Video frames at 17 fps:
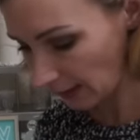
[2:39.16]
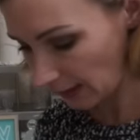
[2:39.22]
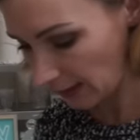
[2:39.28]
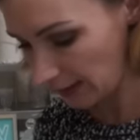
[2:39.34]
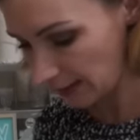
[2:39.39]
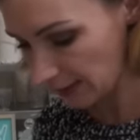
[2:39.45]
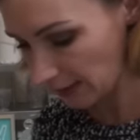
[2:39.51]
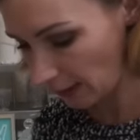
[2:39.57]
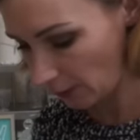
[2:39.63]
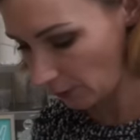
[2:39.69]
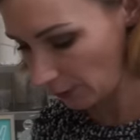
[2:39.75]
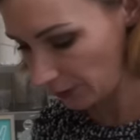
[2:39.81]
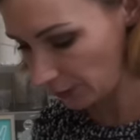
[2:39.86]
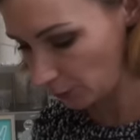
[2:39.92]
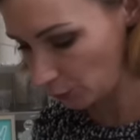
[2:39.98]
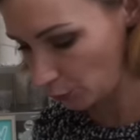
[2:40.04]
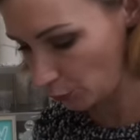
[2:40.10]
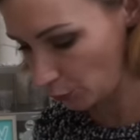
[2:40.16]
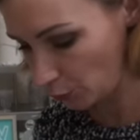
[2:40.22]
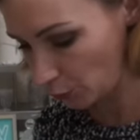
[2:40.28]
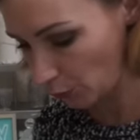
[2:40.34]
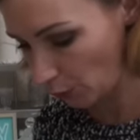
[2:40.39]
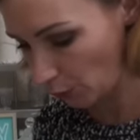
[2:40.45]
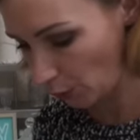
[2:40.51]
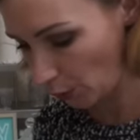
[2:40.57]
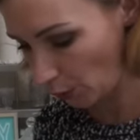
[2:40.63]
Et il sera en ligne donc
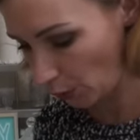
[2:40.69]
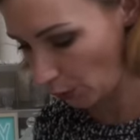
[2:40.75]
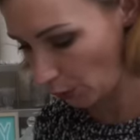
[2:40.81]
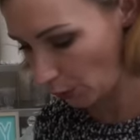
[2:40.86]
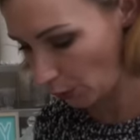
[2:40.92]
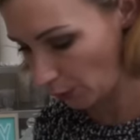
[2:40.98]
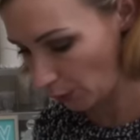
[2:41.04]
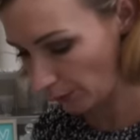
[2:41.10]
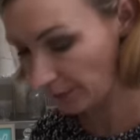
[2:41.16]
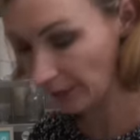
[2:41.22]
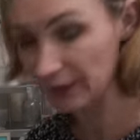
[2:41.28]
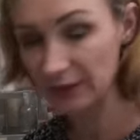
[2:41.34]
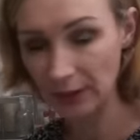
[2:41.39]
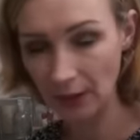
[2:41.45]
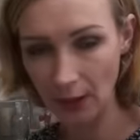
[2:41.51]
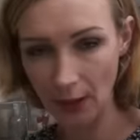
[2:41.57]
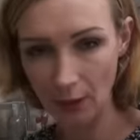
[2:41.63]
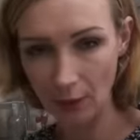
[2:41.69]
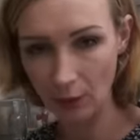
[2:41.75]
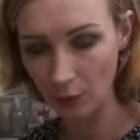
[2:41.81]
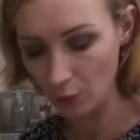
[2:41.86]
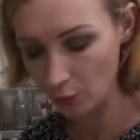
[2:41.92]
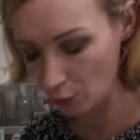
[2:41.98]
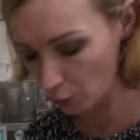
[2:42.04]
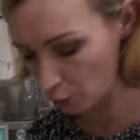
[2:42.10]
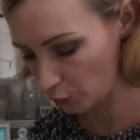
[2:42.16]
jusqu'au, euh, enfin il sera
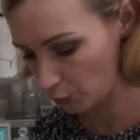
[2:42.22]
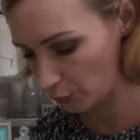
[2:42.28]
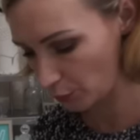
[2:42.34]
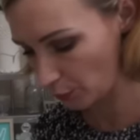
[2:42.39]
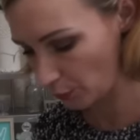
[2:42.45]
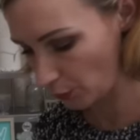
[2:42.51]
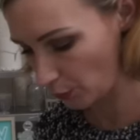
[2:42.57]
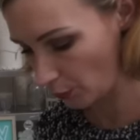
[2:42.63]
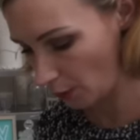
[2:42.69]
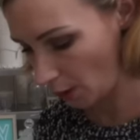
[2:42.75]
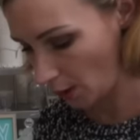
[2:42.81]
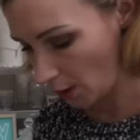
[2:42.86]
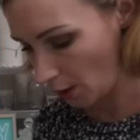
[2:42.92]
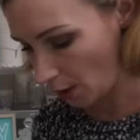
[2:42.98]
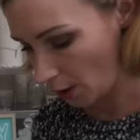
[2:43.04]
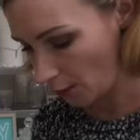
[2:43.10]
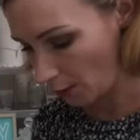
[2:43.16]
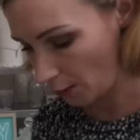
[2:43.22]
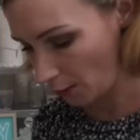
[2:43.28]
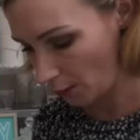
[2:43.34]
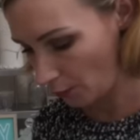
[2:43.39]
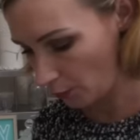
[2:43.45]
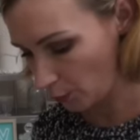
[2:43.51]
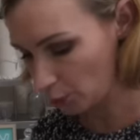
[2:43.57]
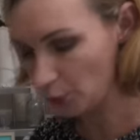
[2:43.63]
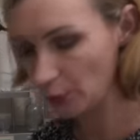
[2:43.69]
en, cours jusqu'au
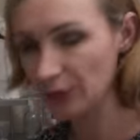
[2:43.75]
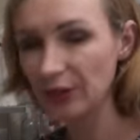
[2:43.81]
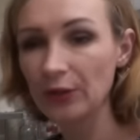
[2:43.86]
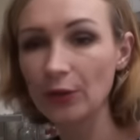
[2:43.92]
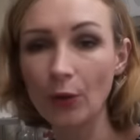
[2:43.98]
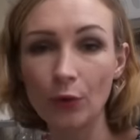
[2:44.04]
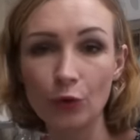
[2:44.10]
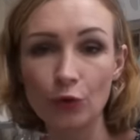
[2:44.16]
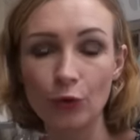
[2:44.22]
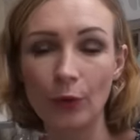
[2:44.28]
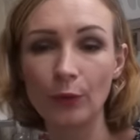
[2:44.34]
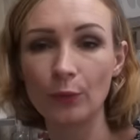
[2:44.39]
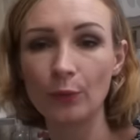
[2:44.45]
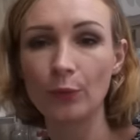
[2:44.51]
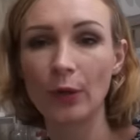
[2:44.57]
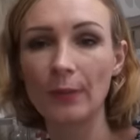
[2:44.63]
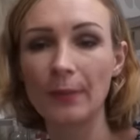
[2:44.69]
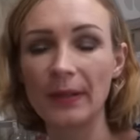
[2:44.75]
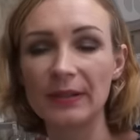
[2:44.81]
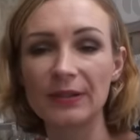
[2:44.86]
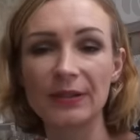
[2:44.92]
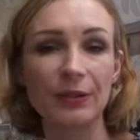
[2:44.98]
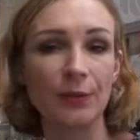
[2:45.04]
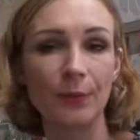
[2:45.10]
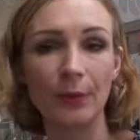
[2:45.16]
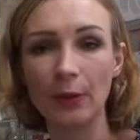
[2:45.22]
euh, jeudi 30 juin. Vous pourrez
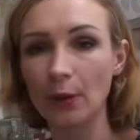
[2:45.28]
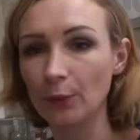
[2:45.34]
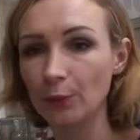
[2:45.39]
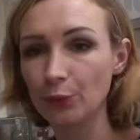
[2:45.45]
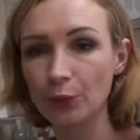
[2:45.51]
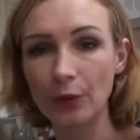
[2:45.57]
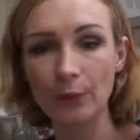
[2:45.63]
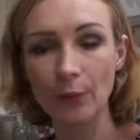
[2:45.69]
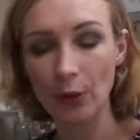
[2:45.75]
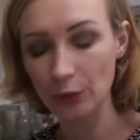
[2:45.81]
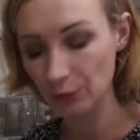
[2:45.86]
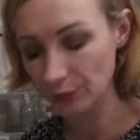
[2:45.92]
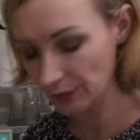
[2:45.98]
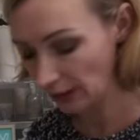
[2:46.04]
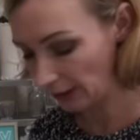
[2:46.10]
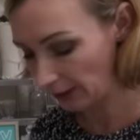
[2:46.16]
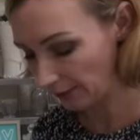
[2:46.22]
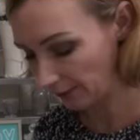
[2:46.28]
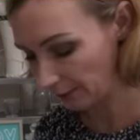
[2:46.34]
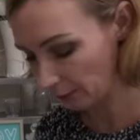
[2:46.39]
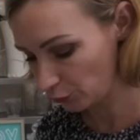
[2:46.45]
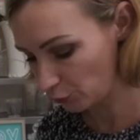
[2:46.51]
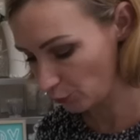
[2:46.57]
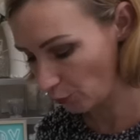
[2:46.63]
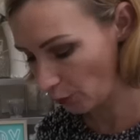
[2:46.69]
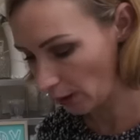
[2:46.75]
participer comme tous les mois jusqu'à la
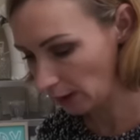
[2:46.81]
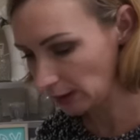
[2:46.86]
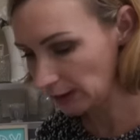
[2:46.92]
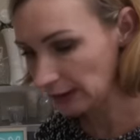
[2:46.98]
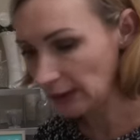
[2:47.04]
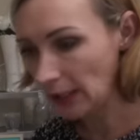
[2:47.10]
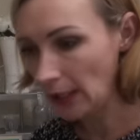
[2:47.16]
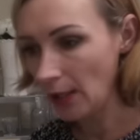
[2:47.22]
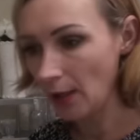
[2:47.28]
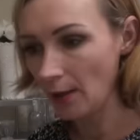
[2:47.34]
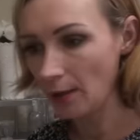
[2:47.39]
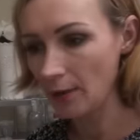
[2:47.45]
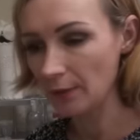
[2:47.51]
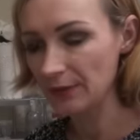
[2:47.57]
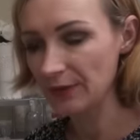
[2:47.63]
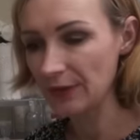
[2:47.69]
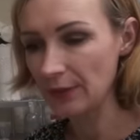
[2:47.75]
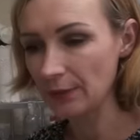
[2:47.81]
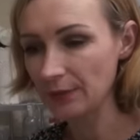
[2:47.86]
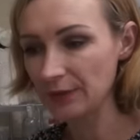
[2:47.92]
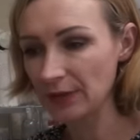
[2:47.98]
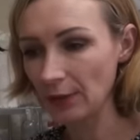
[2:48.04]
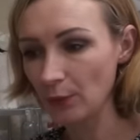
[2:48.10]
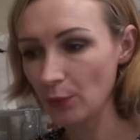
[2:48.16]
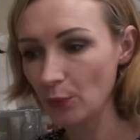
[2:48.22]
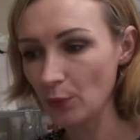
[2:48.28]
fin du mois. Euh, en ce qui
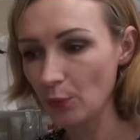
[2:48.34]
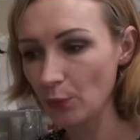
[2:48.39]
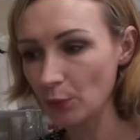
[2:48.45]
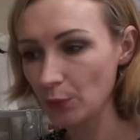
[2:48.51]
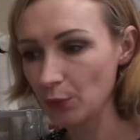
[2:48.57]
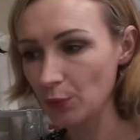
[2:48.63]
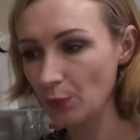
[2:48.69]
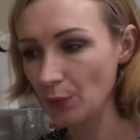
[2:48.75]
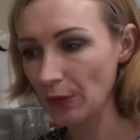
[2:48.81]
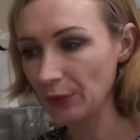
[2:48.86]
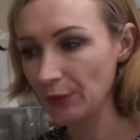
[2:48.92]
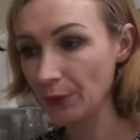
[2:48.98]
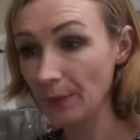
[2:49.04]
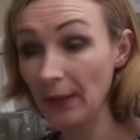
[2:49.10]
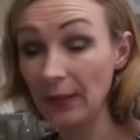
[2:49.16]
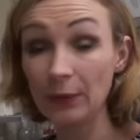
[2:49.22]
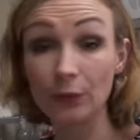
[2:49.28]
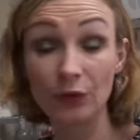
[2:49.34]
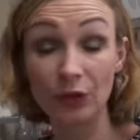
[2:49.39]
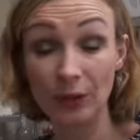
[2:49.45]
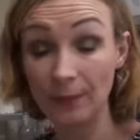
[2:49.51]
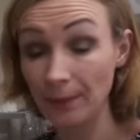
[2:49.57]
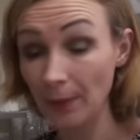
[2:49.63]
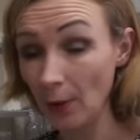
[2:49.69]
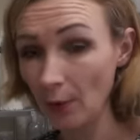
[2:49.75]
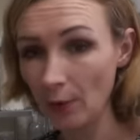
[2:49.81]
concerne le concours du mois de mai, donc
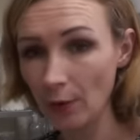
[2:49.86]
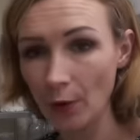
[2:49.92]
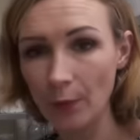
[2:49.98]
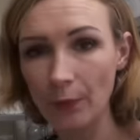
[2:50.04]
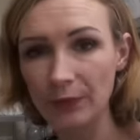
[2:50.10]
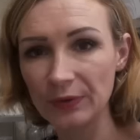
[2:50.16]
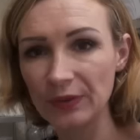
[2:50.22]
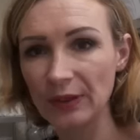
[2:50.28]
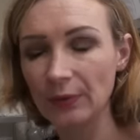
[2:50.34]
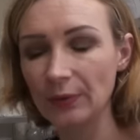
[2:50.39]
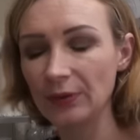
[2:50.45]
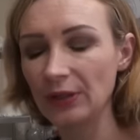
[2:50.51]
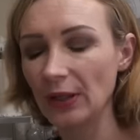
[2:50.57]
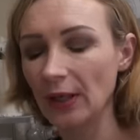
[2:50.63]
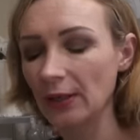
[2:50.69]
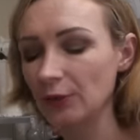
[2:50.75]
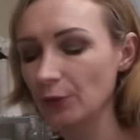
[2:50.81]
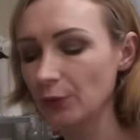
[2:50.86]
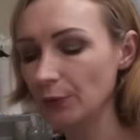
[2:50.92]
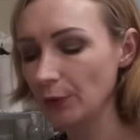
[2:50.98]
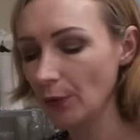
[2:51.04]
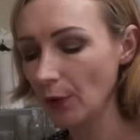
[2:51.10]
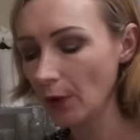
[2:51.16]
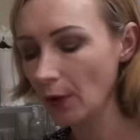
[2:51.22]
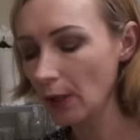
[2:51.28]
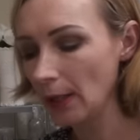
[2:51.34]
j'ai pas encore procédé au tirage au
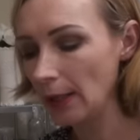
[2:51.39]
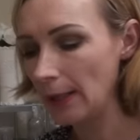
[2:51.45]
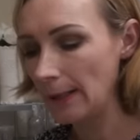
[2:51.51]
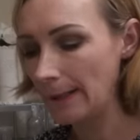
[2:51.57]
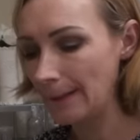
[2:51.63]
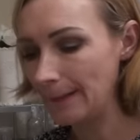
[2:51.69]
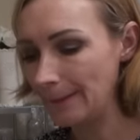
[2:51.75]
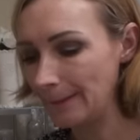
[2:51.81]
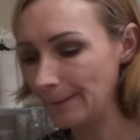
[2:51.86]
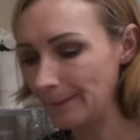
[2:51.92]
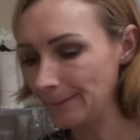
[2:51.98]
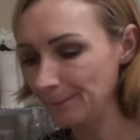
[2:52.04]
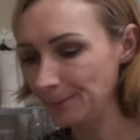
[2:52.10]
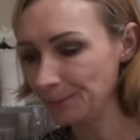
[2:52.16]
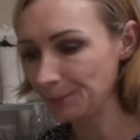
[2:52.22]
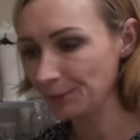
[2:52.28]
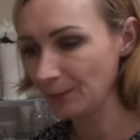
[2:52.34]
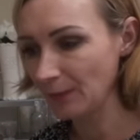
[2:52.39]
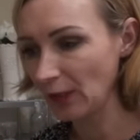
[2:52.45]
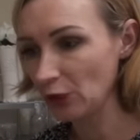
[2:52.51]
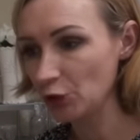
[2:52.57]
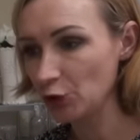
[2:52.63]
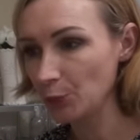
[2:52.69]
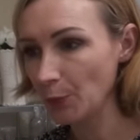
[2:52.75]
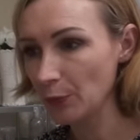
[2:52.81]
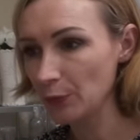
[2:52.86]
sort.
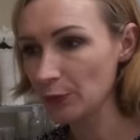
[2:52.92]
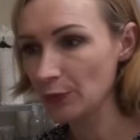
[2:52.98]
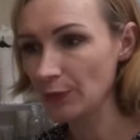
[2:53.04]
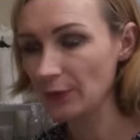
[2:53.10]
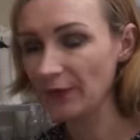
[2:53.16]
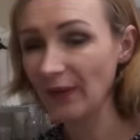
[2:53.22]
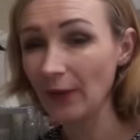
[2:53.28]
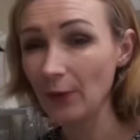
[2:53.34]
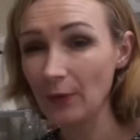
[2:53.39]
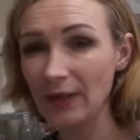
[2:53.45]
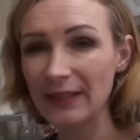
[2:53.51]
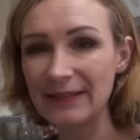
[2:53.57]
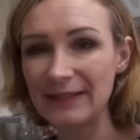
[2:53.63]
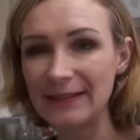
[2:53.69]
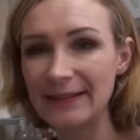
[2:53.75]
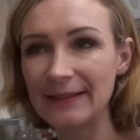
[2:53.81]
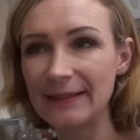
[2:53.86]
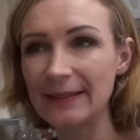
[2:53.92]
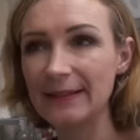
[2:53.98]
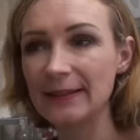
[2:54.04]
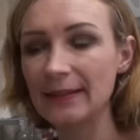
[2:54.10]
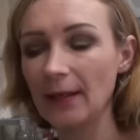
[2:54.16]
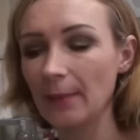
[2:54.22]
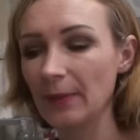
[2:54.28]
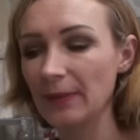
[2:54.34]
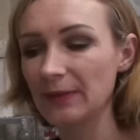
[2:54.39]
je pense le faire le lundi
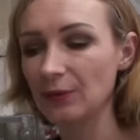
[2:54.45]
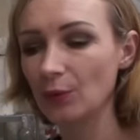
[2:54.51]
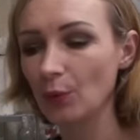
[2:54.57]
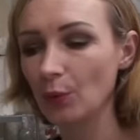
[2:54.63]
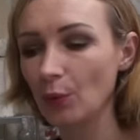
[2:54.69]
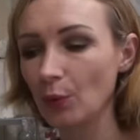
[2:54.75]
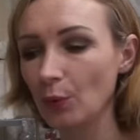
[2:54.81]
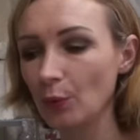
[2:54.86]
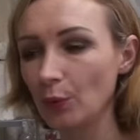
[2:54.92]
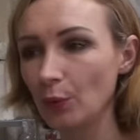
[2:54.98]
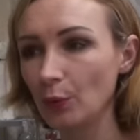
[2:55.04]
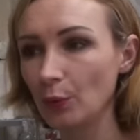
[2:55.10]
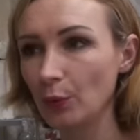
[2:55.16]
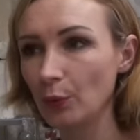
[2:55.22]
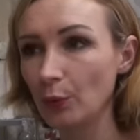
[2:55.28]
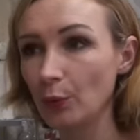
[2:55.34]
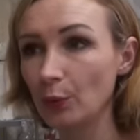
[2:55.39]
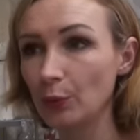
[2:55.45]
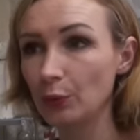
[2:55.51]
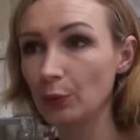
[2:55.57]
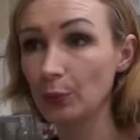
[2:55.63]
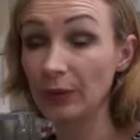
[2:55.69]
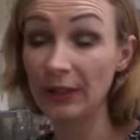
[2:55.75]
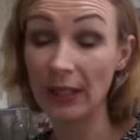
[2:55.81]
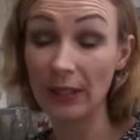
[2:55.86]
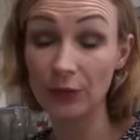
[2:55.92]
6 là parce que
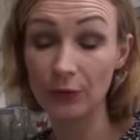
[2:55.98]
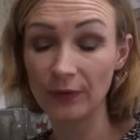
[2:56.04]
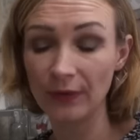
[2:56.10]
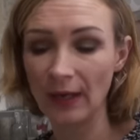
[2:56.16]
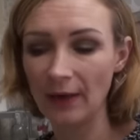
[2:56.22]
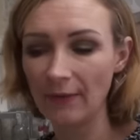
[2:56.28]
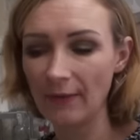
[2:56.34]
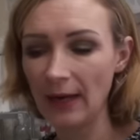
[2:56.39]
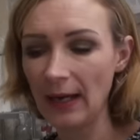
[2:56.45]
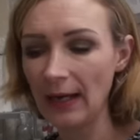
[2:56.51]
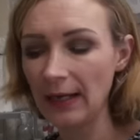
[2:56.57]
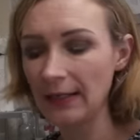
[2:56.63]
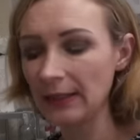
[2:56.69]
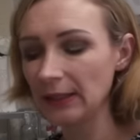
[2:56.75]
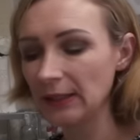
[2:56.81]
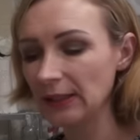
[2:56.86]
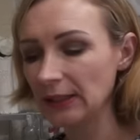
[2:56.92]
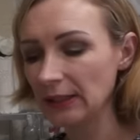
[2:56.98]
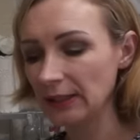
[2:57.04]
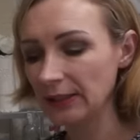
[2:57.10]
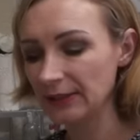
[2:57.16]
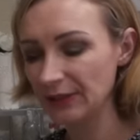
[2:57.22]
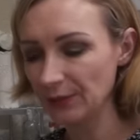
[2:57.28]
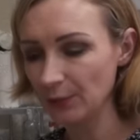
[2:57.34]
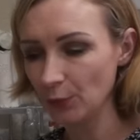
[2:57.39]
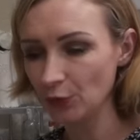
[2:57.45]
ce week-end je travaille,
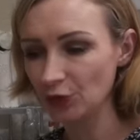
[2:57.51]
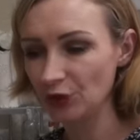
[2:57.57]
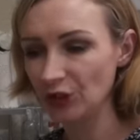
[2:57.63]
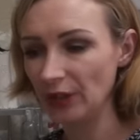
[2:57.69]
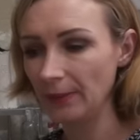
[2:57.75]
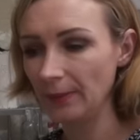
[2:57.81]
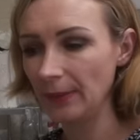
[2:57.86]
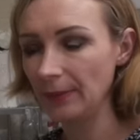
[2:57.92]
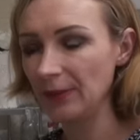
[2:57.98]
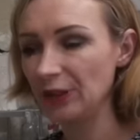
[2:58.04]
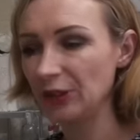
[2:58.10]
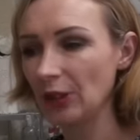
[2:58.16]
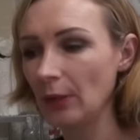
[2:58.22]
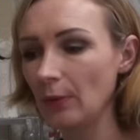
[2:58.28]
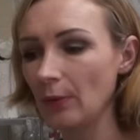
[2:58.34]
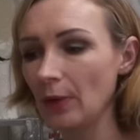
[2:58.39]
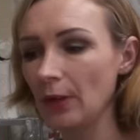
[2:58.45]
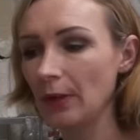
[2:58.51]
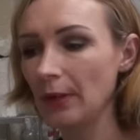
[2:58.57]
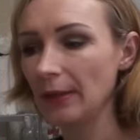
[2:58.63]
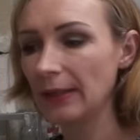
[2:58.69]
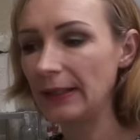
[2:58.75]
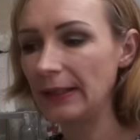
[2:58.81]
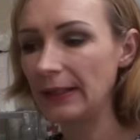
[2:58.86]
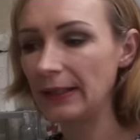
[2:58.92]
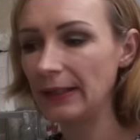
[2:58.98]
dimanche j'ai une baby
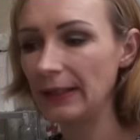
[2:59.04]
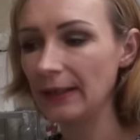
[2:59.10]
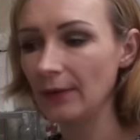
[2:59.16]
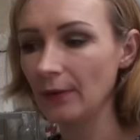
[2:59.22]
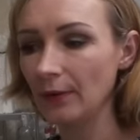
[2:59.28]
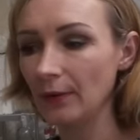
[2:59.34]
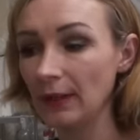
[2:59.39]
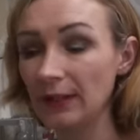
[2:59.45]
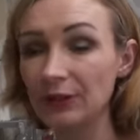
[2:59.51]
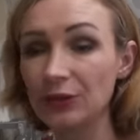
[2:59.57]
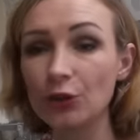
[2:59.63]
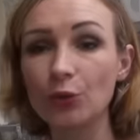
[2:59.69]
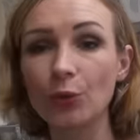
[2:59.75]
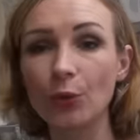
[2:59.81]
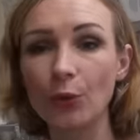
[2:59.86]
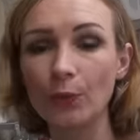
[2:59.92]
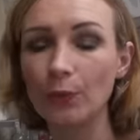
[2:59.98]
shower et lundi je suis